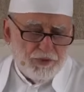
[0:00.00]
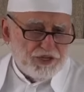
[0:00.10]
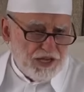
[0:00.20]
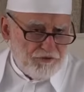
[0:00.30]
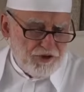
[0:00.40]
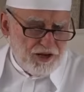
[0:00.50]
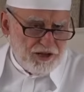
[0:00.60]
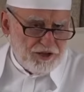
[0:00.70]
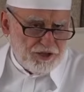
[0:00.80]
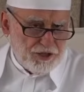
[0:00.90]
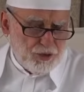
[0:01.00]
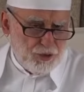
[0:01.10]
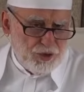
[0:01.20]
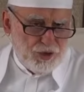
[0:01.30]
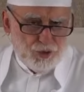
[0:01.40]
Bir sel felaketi
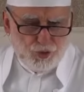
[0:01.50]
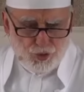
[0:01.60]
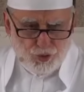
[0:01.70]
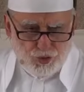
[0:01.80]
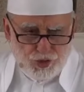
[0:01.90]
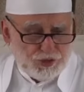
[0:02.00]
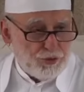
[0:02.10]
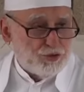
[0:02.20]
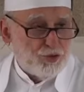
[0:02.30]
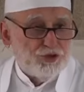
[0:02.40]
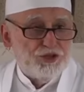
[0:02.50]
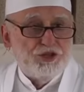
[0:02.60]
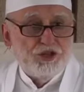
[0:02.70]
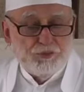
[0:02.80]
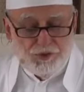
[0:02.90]
geliyor, yine korkuyoruz. Acaba çok
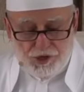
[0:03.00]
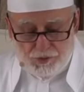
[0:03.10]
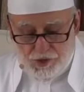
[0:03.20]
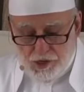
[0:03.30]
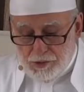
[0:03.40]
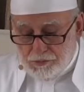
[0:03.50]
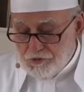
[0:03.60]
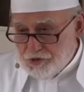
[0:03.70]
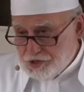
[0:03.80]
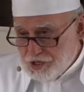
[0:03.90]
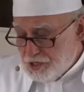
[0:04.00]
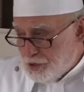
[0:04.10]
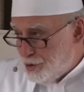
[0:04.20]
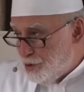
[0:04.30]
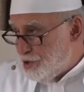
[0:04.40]
şiddetli bir yağmur. Bir fırtına
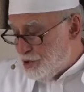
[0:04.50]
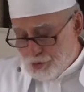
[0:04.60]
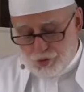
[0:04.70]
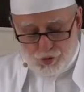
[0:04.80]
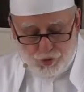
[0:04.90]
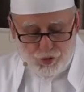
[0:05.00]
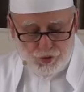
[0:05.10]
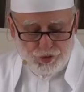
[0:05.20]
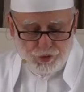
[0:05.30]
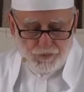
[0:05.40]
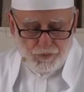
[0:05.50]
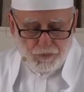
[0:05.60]
geliyor, yine korkuyoruz.